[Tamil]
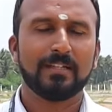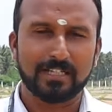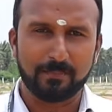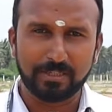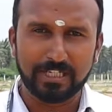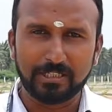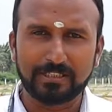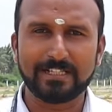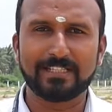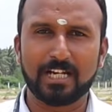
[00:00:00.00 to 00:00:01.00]
ஸோ அப்படி
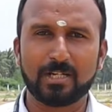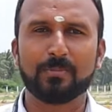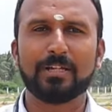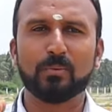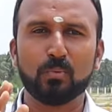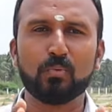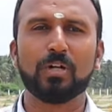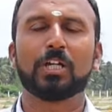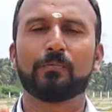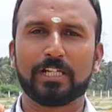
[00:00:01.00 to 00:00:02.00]
இன்க்ரீஸ் ஆனாலுமே
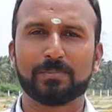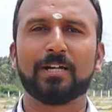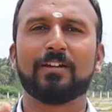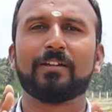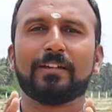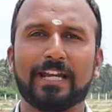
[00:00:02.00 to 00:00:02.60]
உங்களுக்கு ஃபிக்ஸ் பண்ண